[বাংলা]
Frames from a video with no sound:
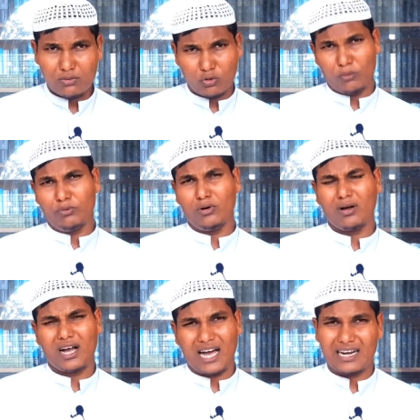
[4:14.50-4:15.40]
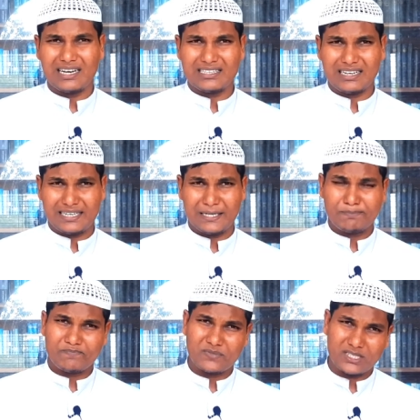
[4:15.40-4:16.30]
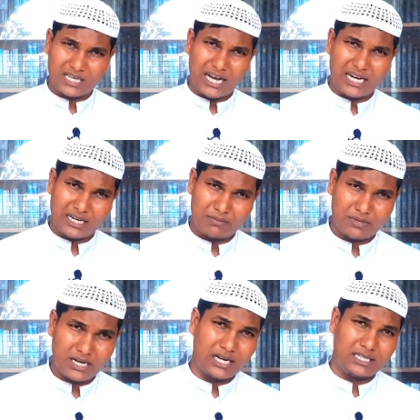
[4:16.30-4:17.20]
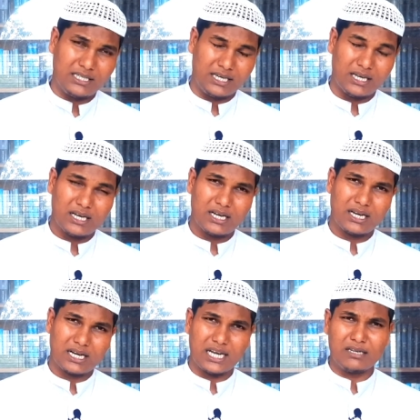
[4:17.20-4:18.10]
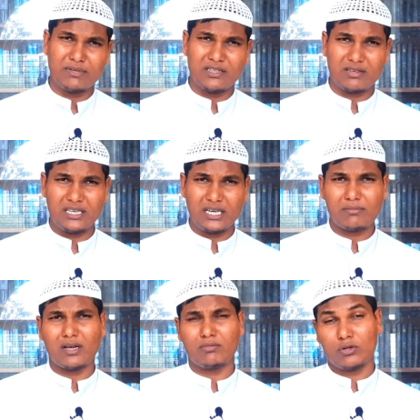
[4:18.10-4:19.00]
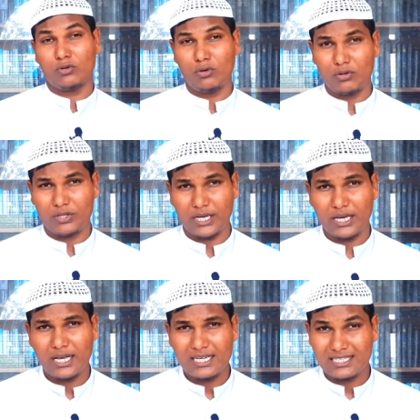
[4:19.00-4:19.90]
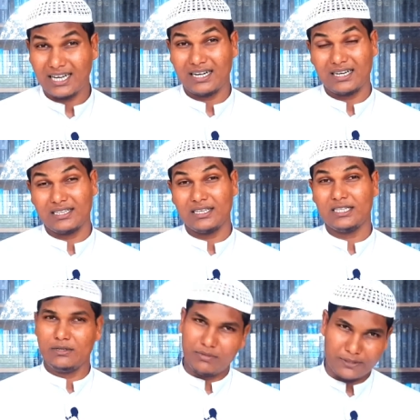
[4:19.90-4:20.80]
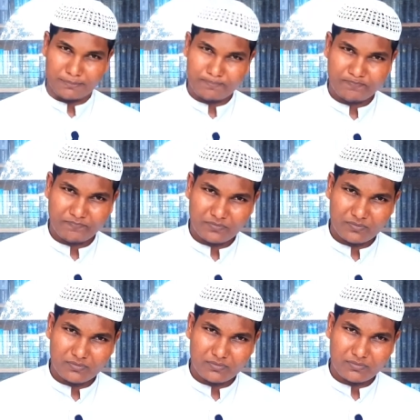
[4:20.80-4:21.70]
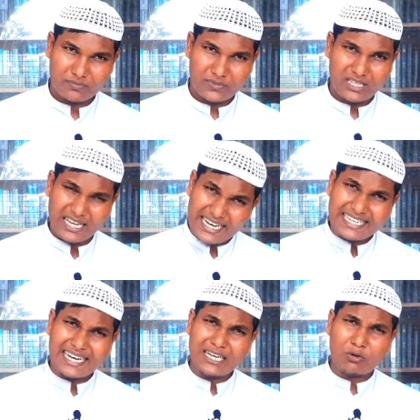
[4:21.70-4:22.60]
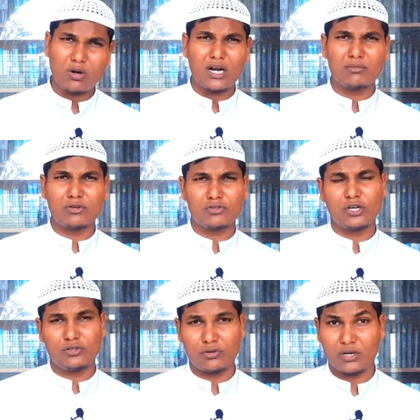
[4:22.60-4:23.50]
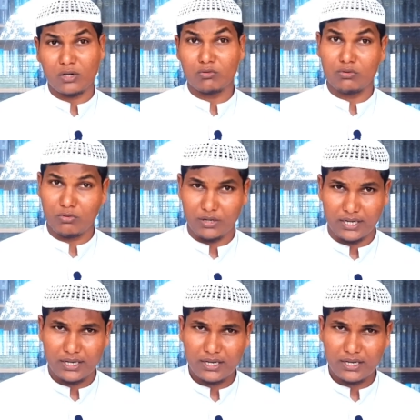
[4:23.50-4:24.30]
তবু আল্লাহ তাকে জাহান্নাম খাটিয়ে কালেমা তাইয়েবার বদৌলতে জান্নাতে দিবেন এটাই করণ এবং সই সন্ন্যার অনুকূলে